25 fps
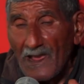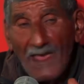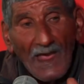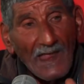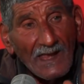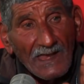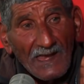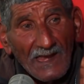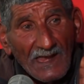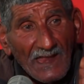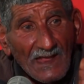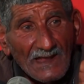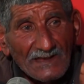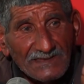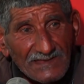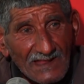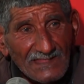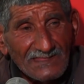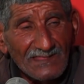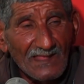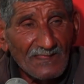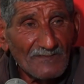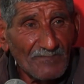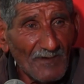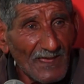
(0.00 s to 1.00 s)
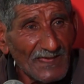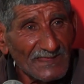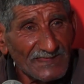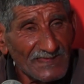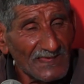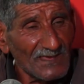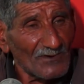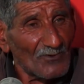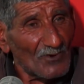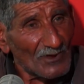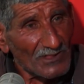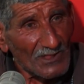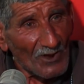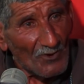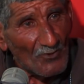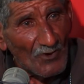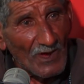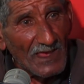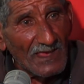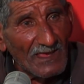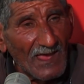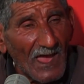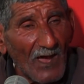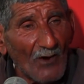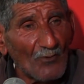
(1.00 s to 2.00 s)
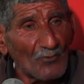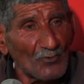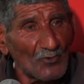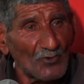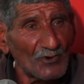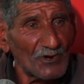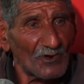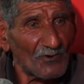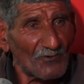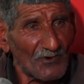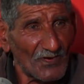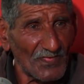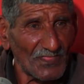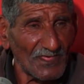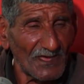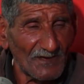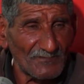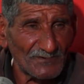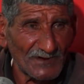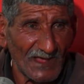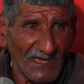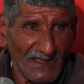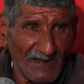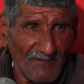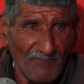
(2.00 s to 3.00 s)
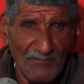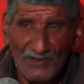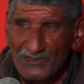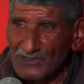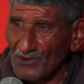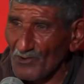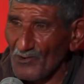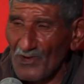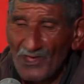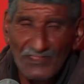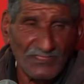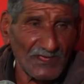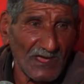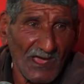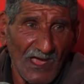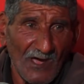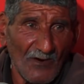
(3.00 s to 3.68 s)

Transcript: قال لي لا شدني مع الصيف قلت خويا عاونوني وكذا بجاه ربي تو هذه